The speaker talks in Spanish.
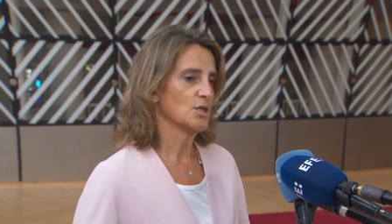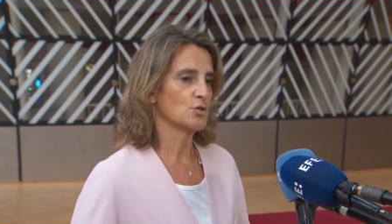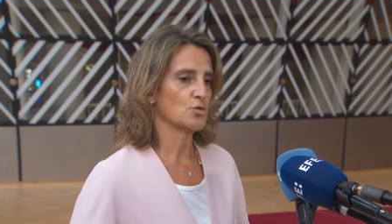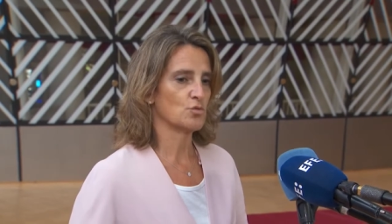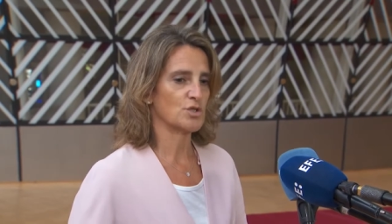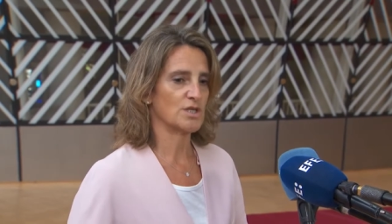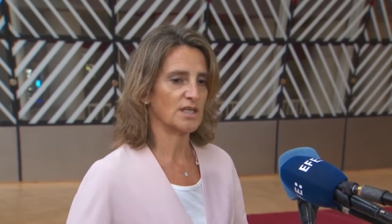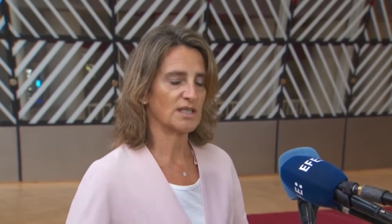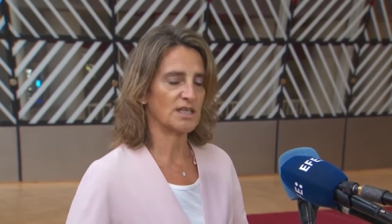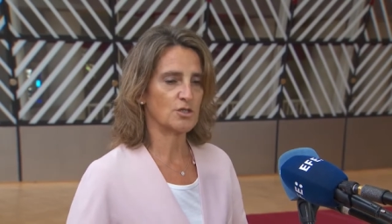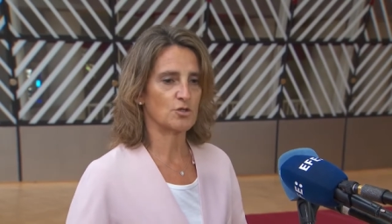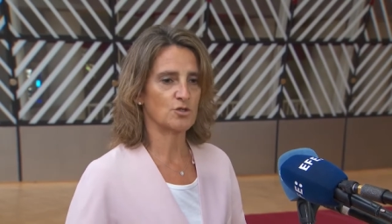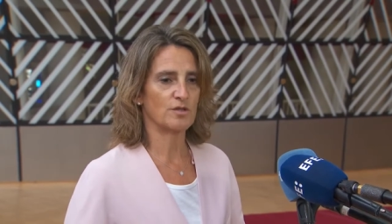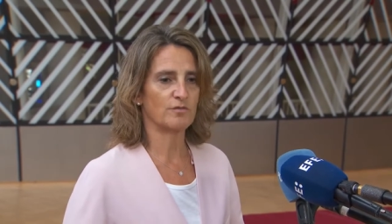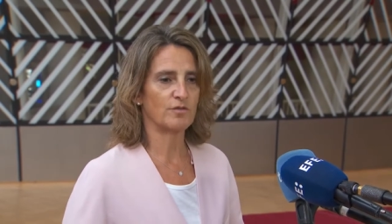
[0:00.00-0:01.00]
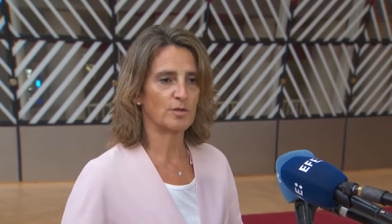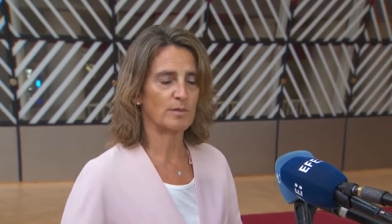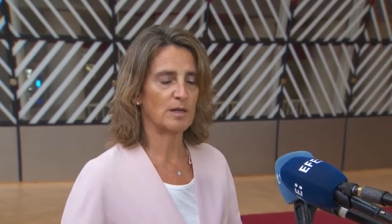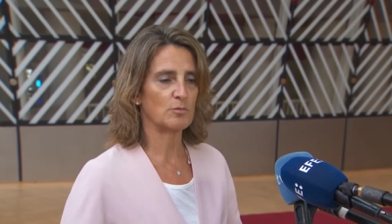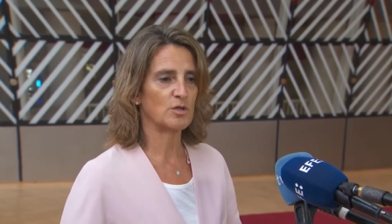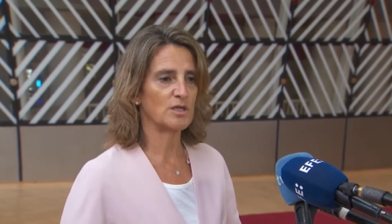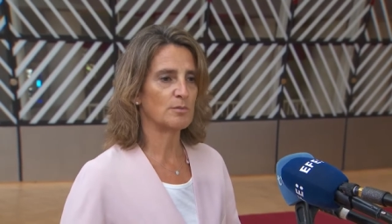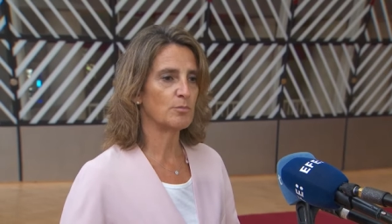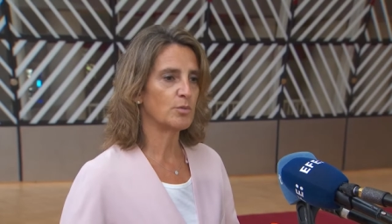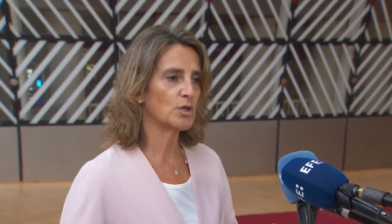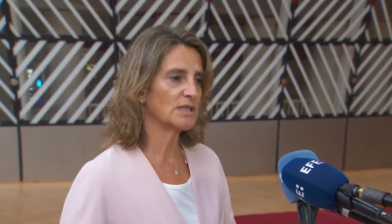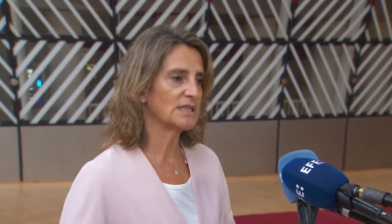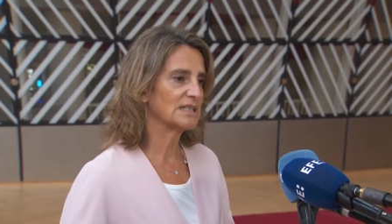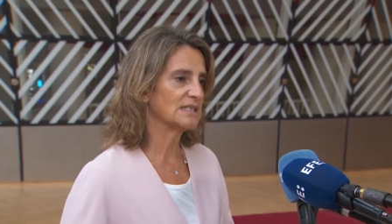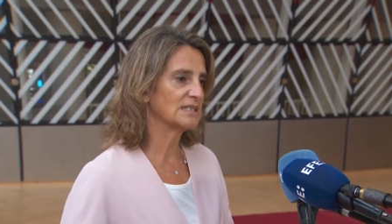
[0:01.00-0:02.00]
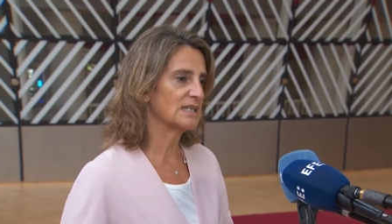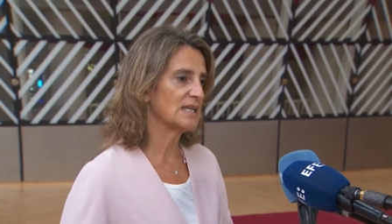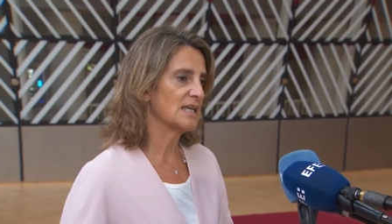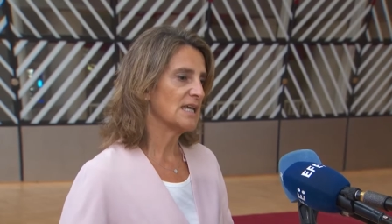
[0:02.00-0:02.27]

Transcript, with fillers: sus ingresos de forma muy importante.